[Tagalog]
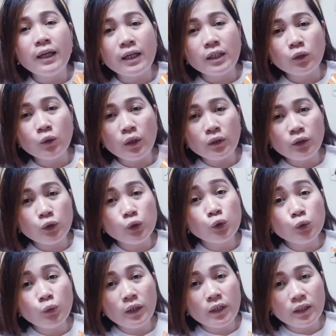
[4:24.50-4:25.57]
ito ang
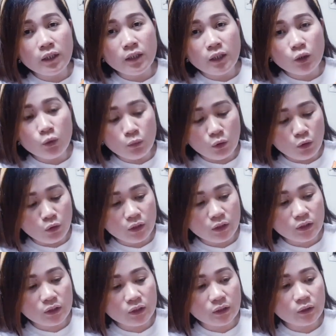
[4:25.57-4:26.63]
usually iniinom ko.
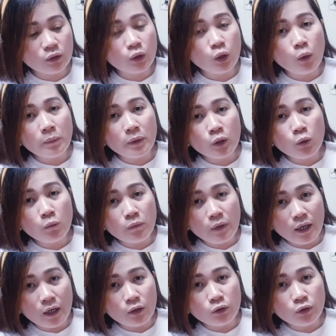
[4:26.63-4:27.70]
It's kopi ko
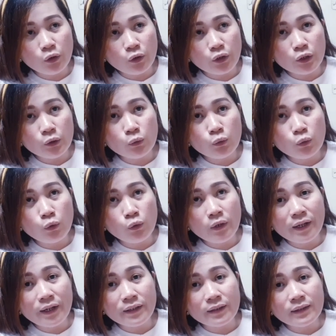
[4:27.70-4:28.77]
brown or yung
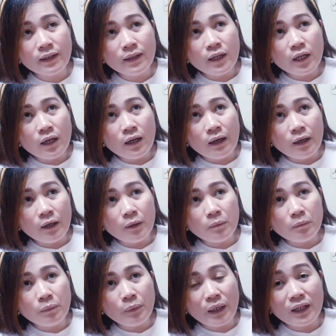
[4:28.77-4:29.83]
kulay
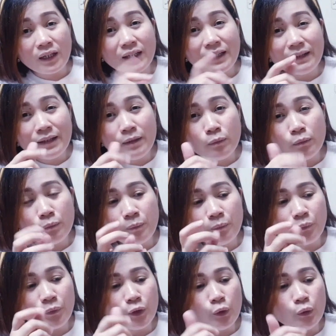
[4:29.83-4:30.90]
um, parang cream.
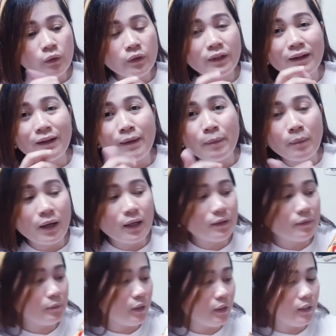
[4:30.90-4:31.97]
Yung crema.
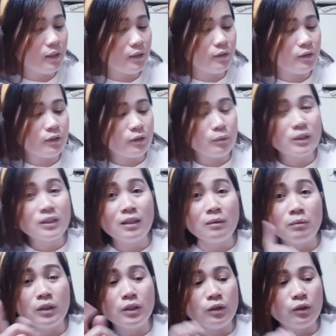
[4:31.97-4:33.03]
Yung ganun.
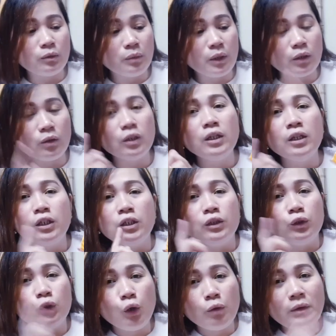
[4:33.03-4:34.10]
Masarap din yun. Pero,
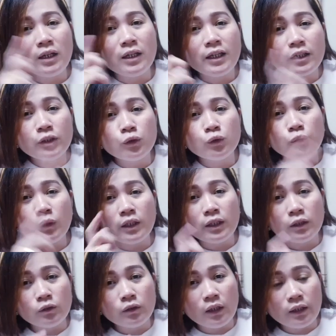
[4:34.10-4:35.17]
normally, hindi ko rin
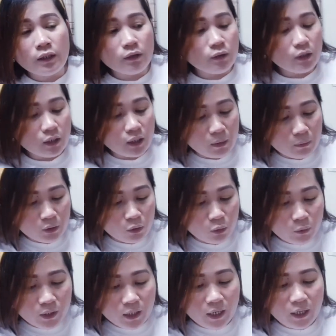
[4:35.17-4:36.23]
ito talaga yung ginagamit ko.
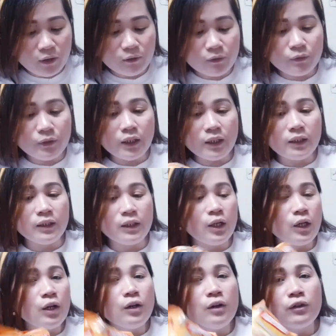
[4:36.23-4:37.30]
We have the
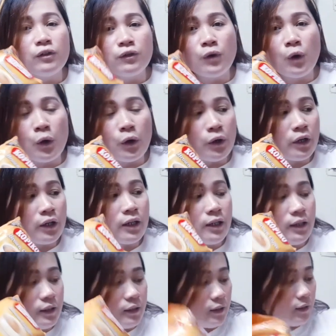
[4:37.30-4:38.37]
4,
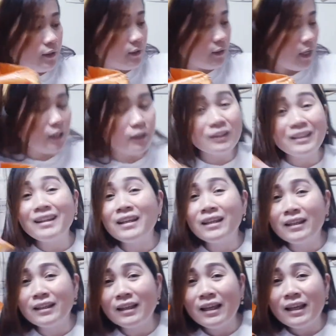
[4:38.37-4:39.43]
ah, 3,
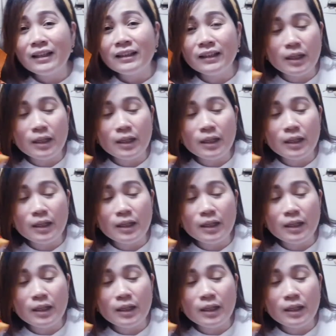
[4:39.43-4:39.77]
3